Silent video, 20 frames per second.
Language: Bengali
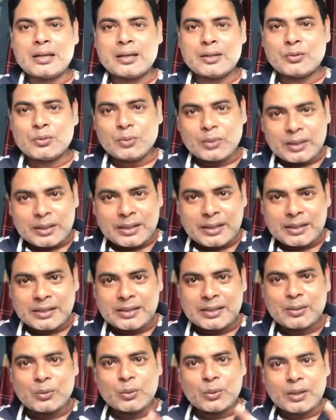তুলে
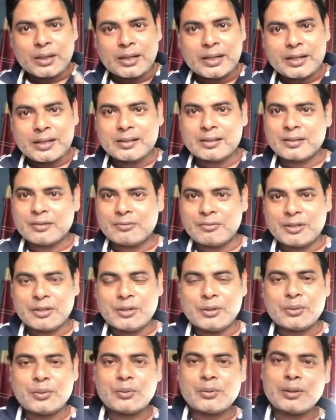দিয়েছি লোডিংয়ের একটা
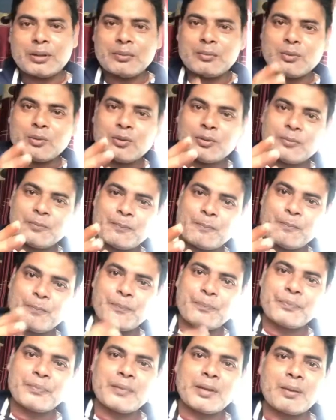ভিডিও এবং
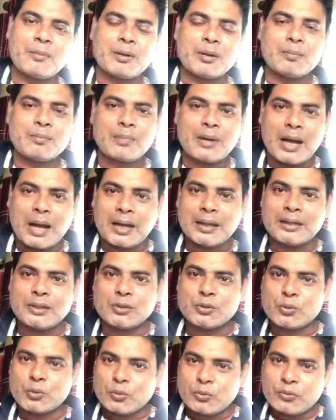আমার ভাই
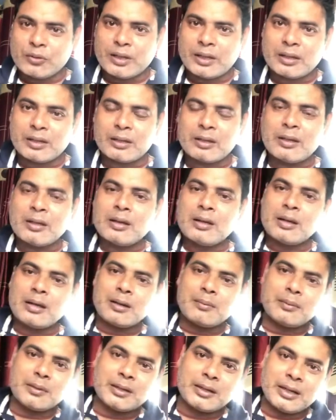সৌভিক
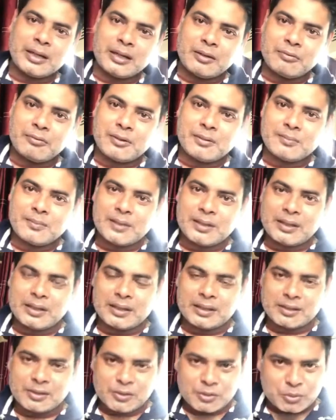আমার ডেয়ারি ফার্ম থেকে
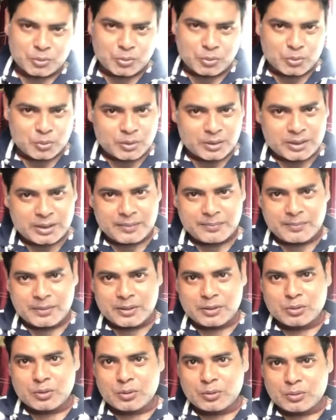একটা ছোট্ট
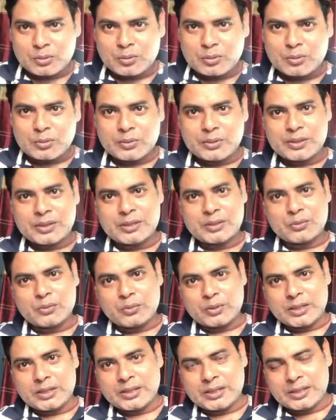ক্লিপকে সংগ্রহ করেছে
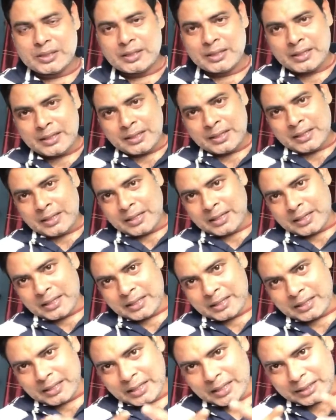তুলেছে
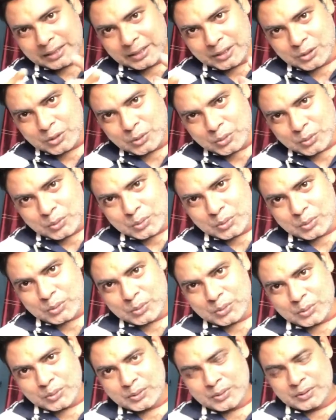তার একটা ছোট্ট
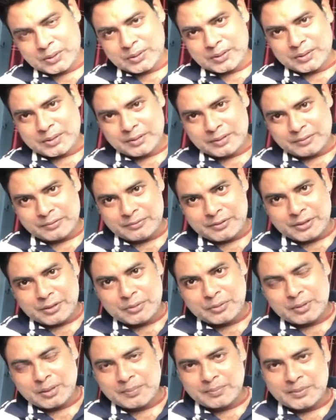
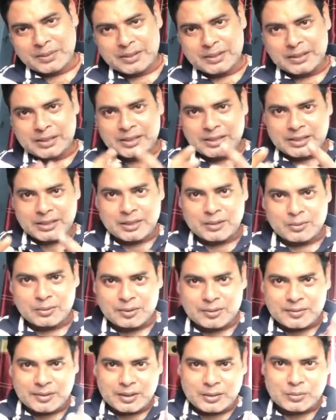ভিডিও আপনাদেরকে শেয়ার
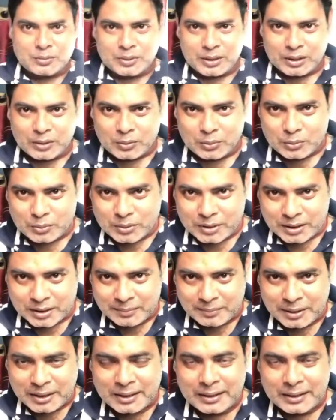করলাম দেখুন এই গরুটি আমি